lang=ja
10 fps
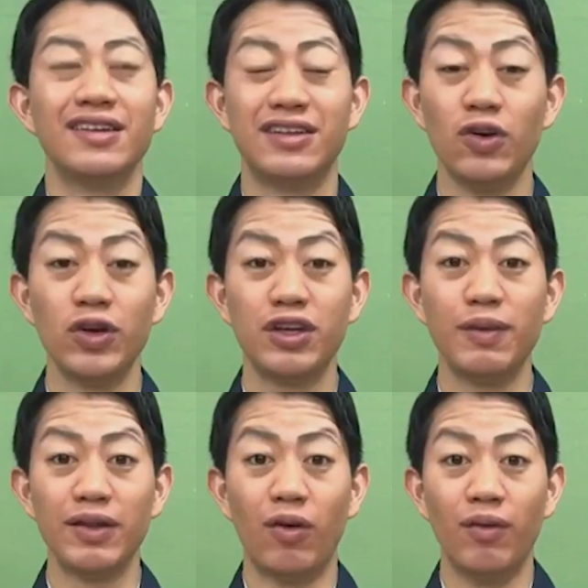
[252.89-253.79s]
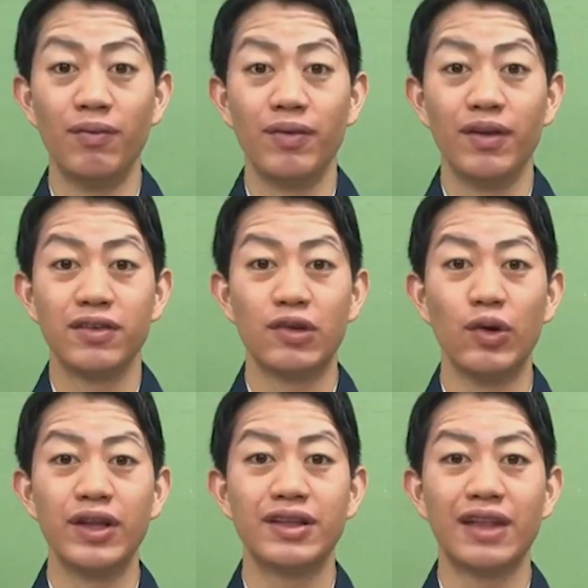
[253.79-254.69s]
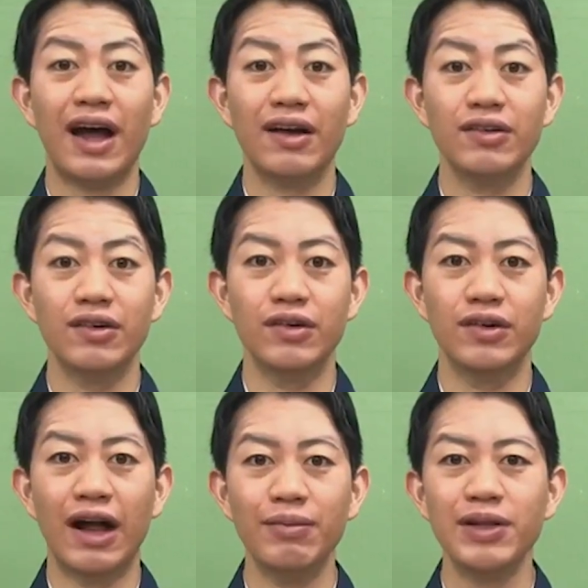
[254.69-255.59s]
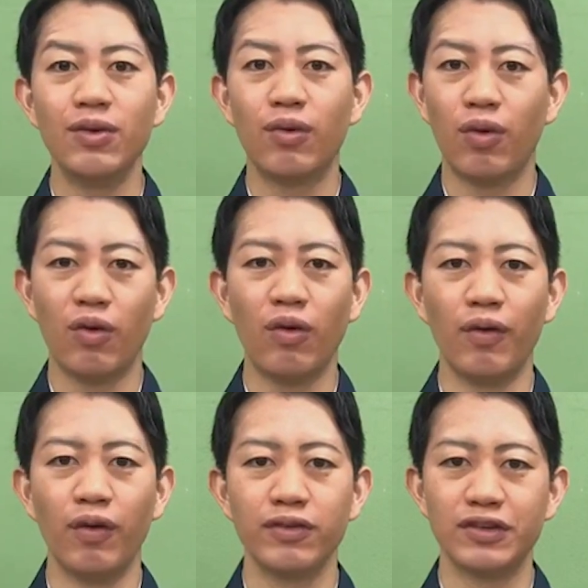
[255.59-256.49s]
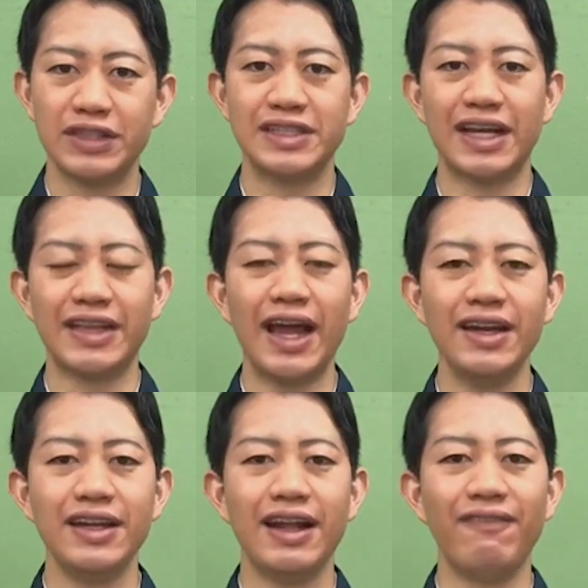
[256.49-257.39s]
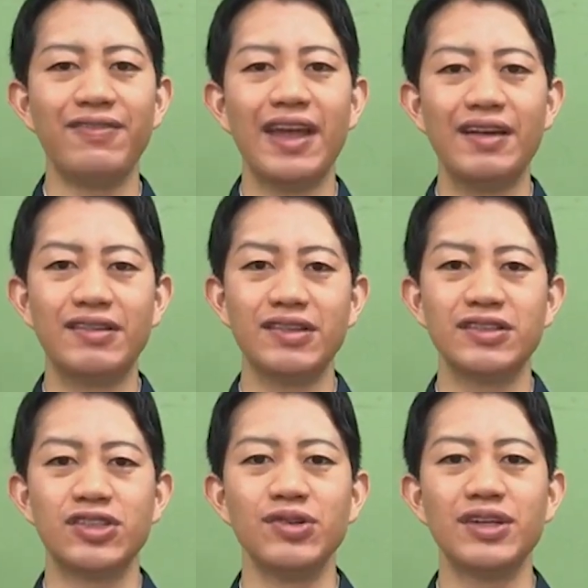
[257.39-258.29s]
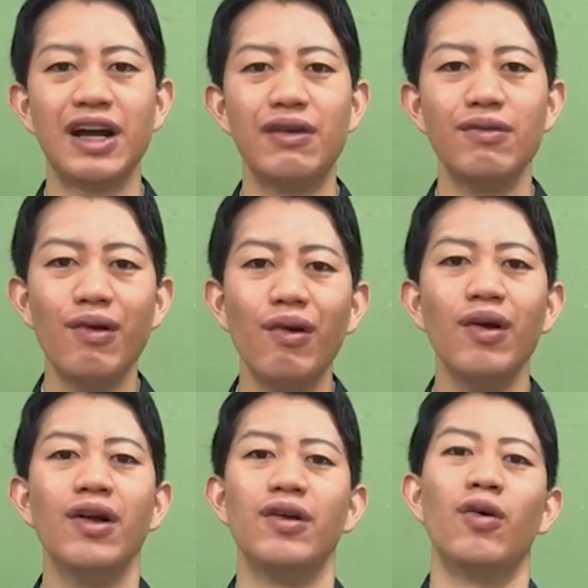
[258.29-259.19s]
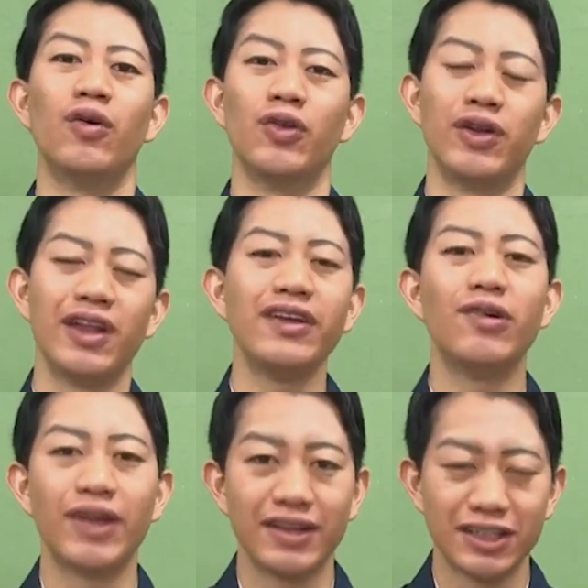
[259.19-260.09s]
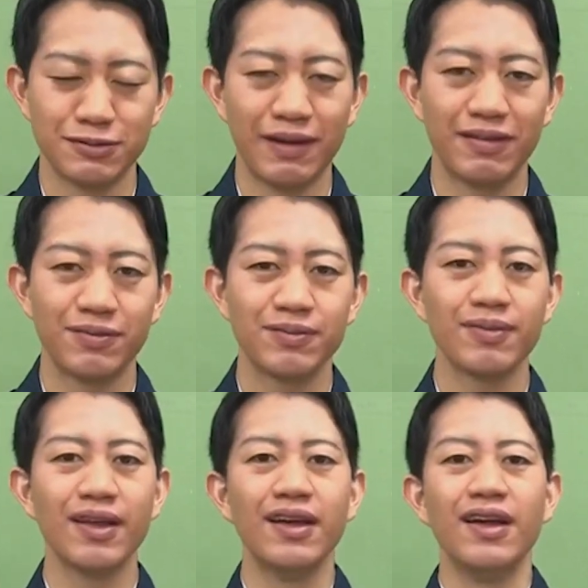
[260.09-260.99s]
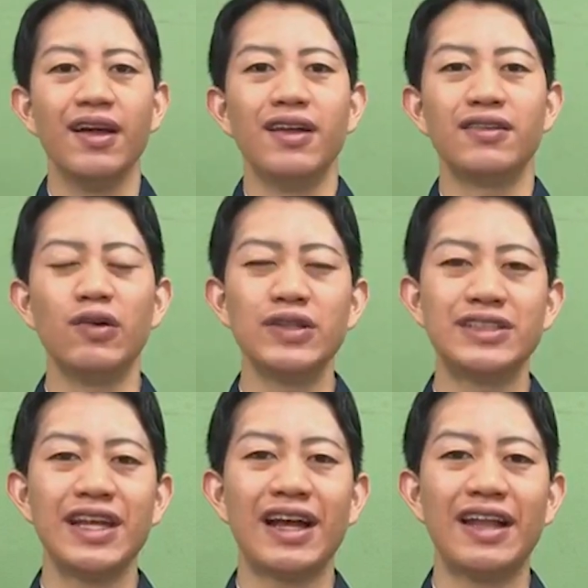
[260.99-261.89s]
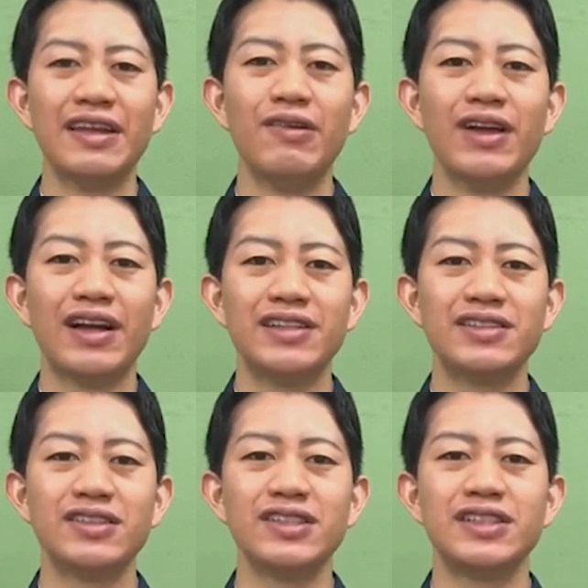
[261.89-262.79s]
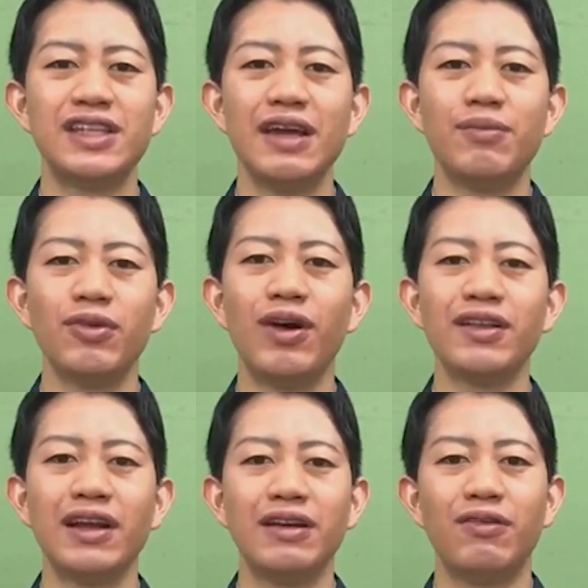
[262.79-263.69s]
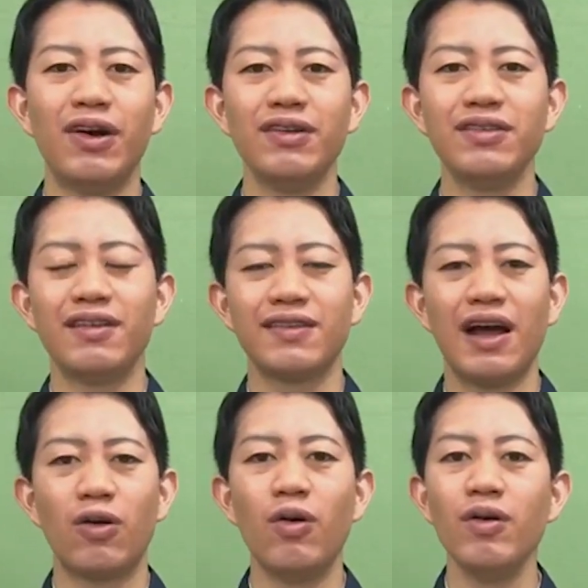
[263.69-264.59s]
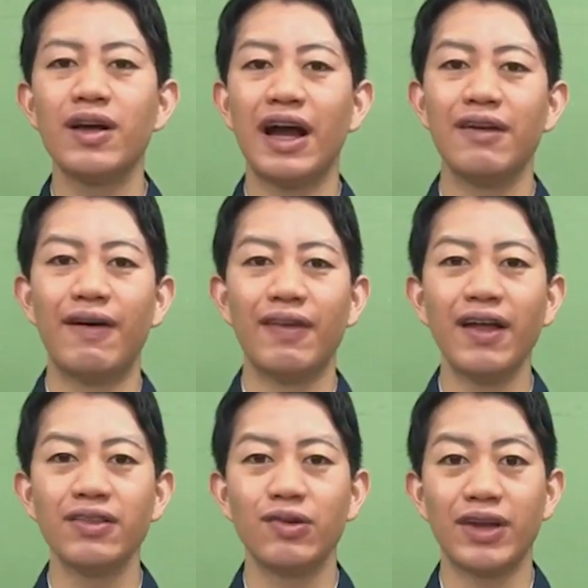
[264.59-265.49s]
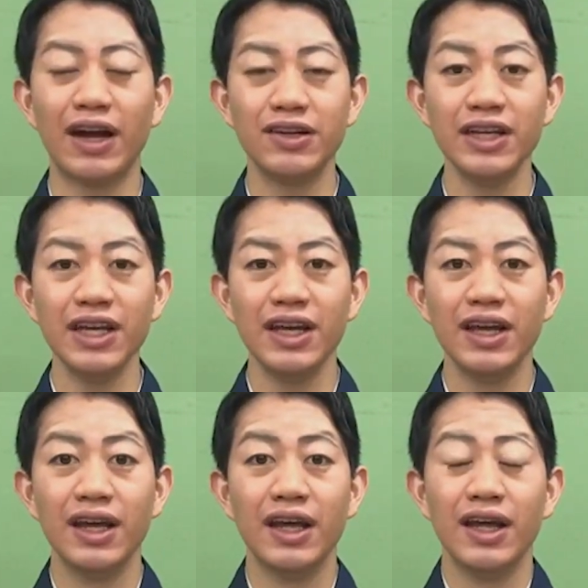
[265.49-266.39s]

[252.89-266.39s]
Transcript: 清姫のそういった恨みの心そして邪体になっていく瞬間を踊りで表現いたしますそうして鐘を焼き尽くして物語を終わるんですが今回はなんと逆に